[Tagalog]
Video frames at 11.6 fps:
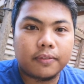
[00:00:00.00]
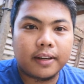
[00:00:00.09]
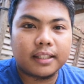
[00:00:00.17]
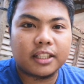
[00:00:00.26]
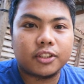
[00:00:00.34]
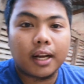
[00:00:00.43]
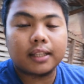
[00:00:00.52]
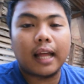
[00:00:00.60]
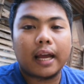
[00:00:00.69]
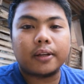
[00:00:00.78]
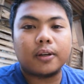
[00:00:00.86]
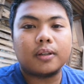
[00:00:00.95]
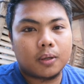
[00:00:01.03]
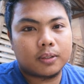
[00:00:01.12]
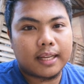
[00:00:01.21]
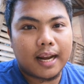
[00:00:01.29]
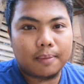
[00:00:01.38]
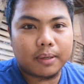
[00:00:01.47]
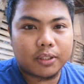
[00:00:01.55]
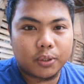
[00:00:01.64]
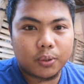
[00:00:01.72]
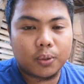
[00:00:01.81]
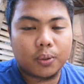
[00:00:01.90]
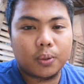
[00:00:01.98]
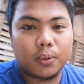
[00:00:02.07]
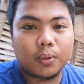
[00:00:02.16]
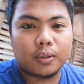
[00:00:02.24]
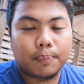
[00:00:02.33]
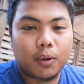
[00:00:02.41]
inverted shock tayo. So, tinabas yung